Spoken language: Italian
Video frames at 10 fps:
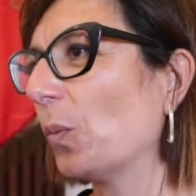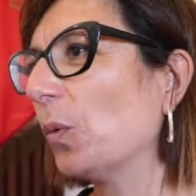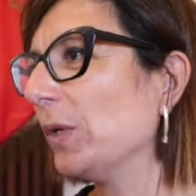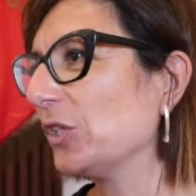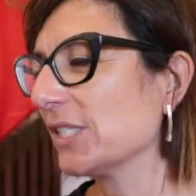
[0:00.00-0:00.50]

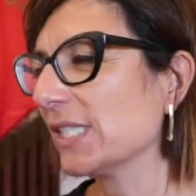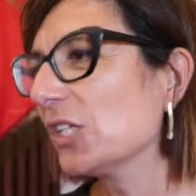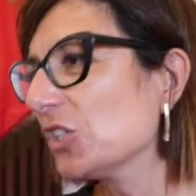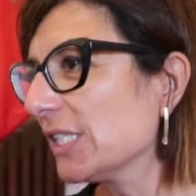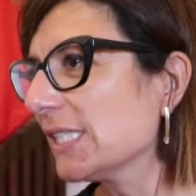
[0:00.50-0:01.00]
pubblici
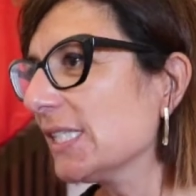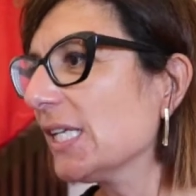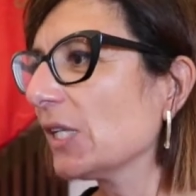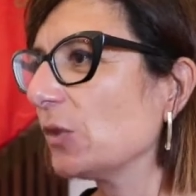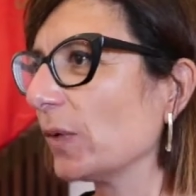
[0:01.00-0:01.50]

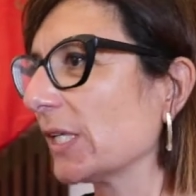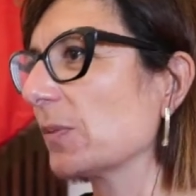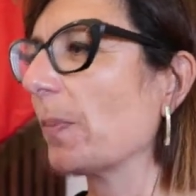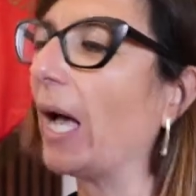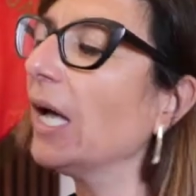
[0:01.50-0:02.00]
esercizi e di una
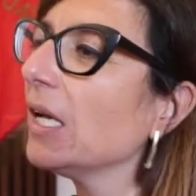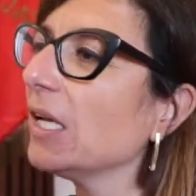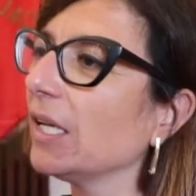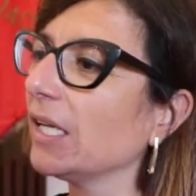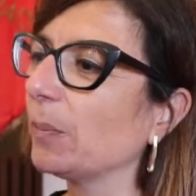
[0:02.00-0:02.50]
spa.
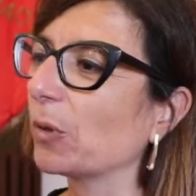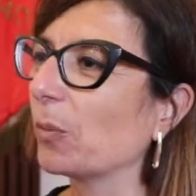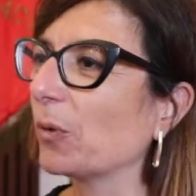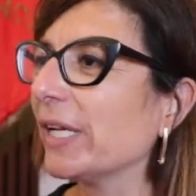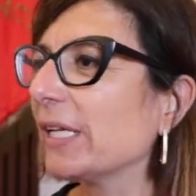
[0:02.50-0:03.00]
I
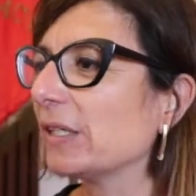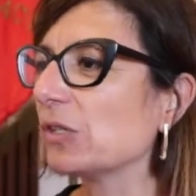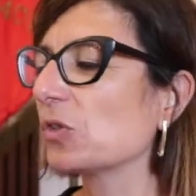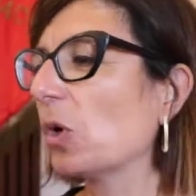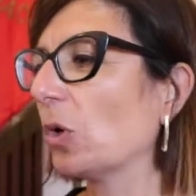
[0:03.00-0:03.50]

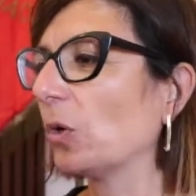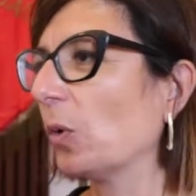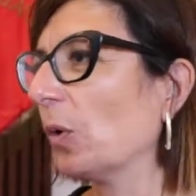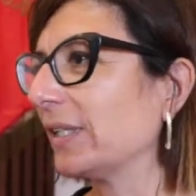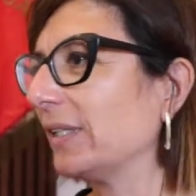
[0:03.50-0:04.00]
proponenti
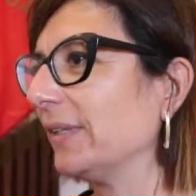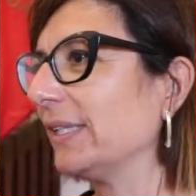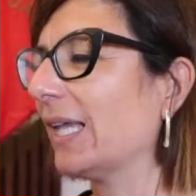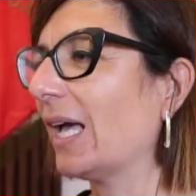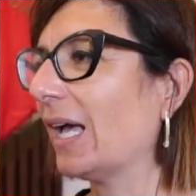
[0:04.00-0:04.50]
sono
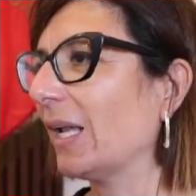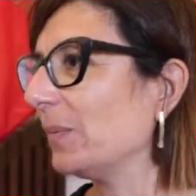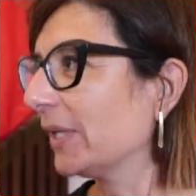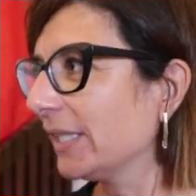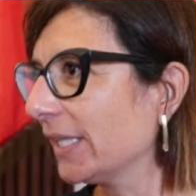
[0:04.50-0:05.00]
attività attività
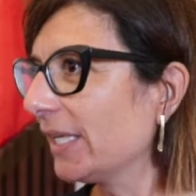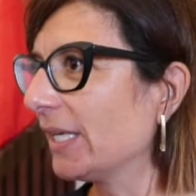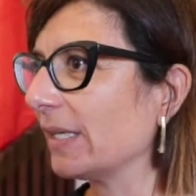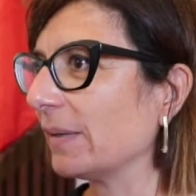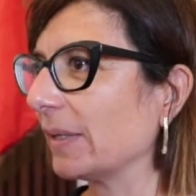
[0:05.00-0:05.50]

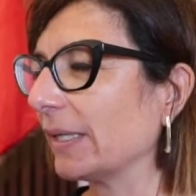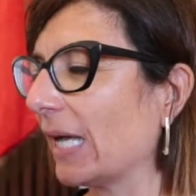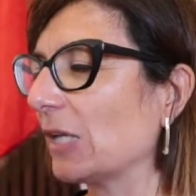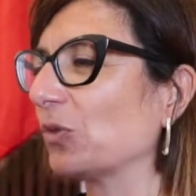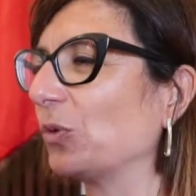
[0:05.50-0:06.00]
alberghiere, nel
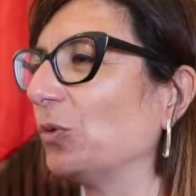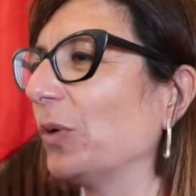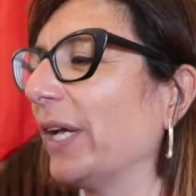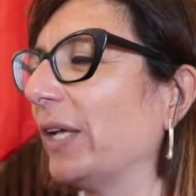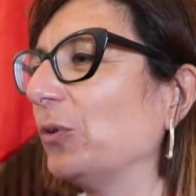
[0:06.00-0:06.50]
caso
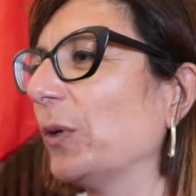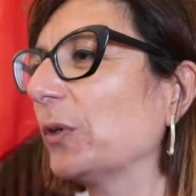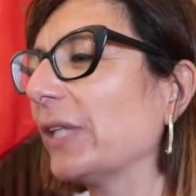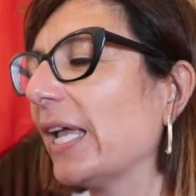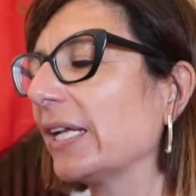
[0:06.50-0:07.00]
due, due
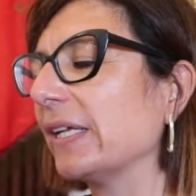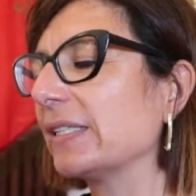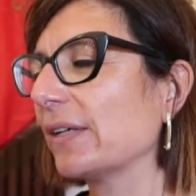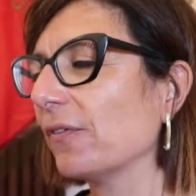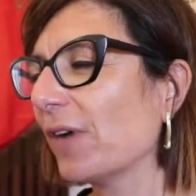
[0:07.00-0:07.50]
hotel
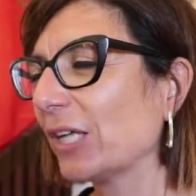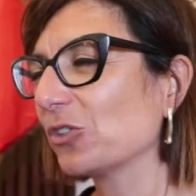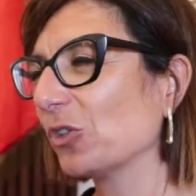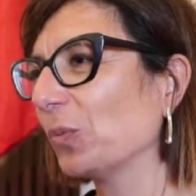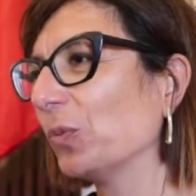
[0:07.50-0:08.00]
che si
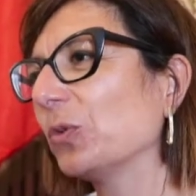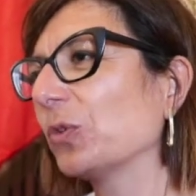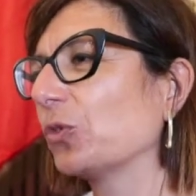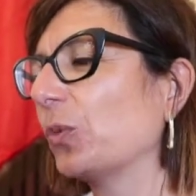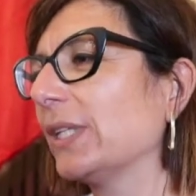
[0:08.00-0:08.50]
affacciano
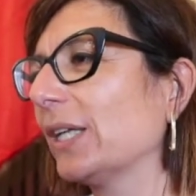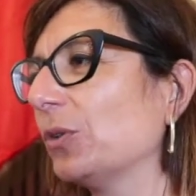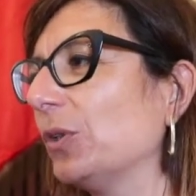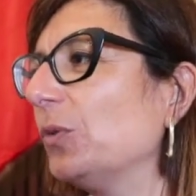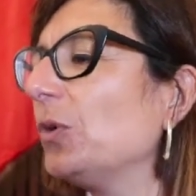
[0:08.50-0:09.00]
appunto su quel
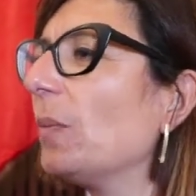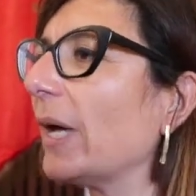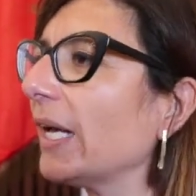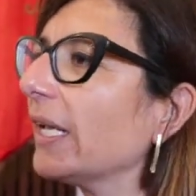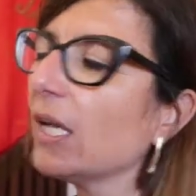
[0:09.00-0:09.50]
tratto di lungomare